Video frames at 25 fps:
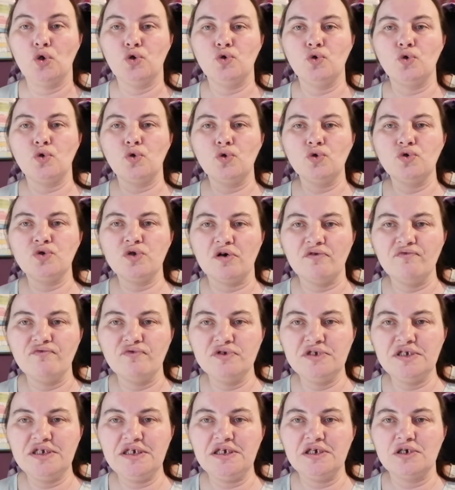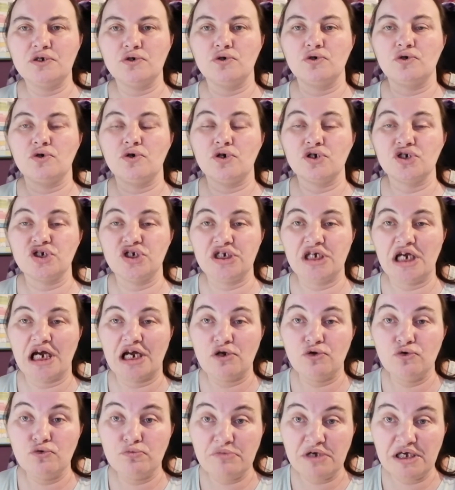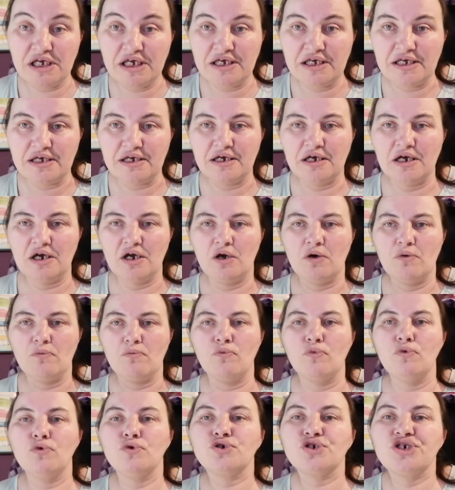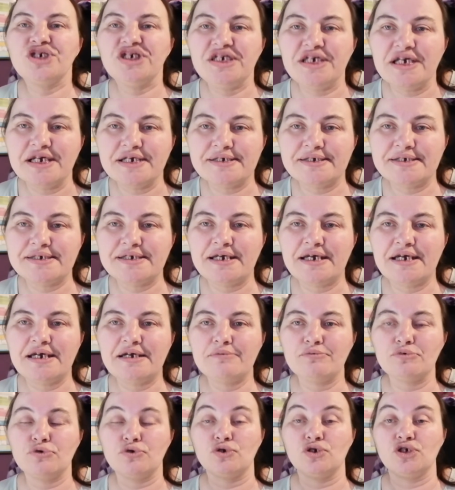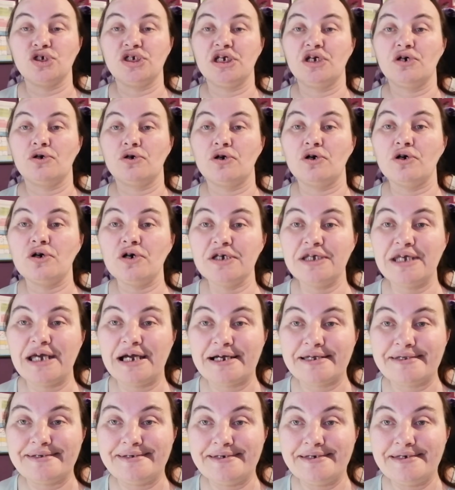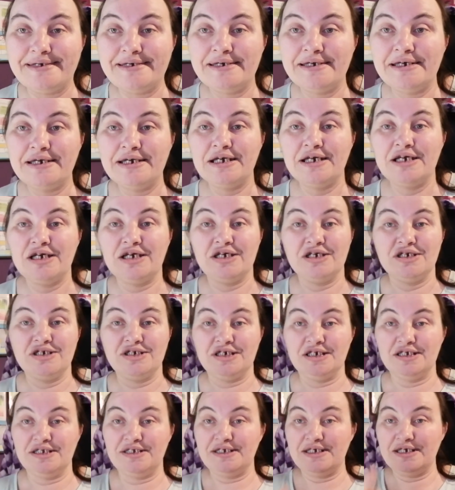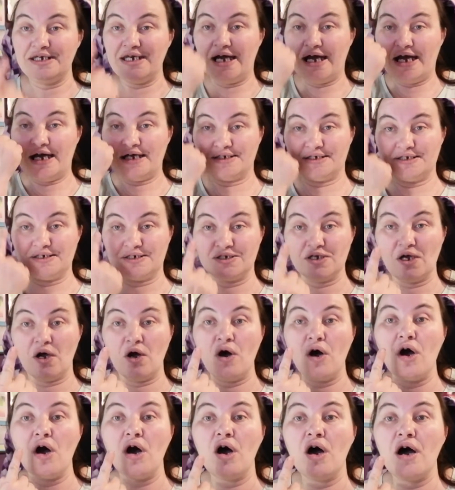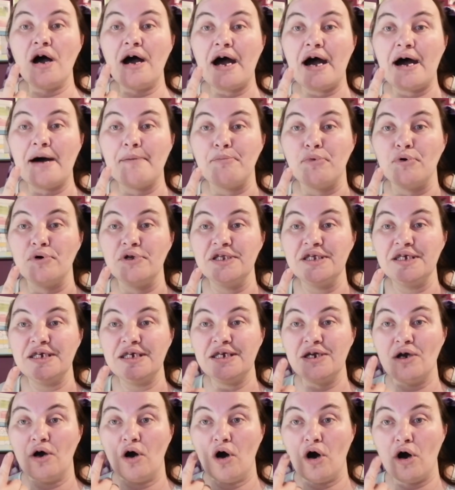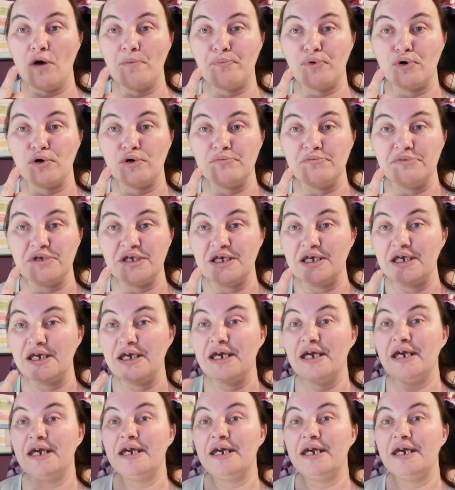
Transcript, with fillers: Donc autant vous dire que quand j'ai allumé mon JSM, que j'ai regardé, j'étais à 101 abonnés en premier.